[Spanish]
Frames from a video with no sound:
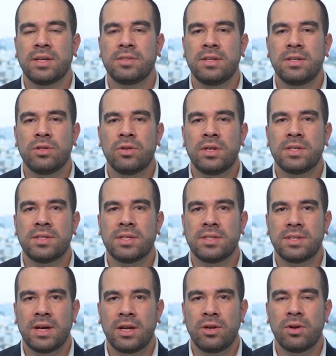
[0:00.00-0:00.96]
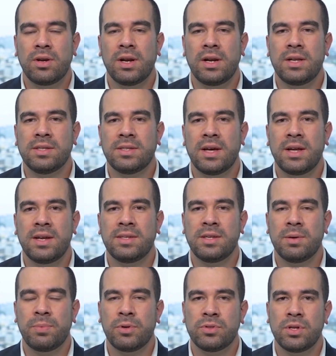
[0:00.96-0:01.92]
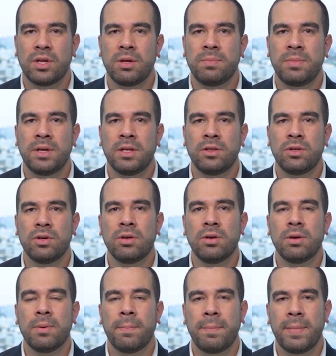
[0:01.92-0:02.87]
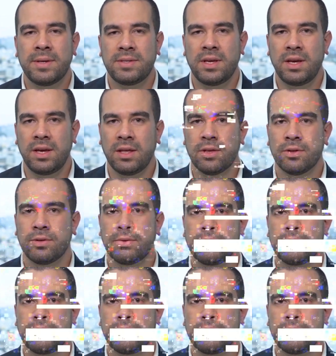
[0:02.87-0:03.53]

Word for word: haciendo necesario realizar este procedimiento más seguido.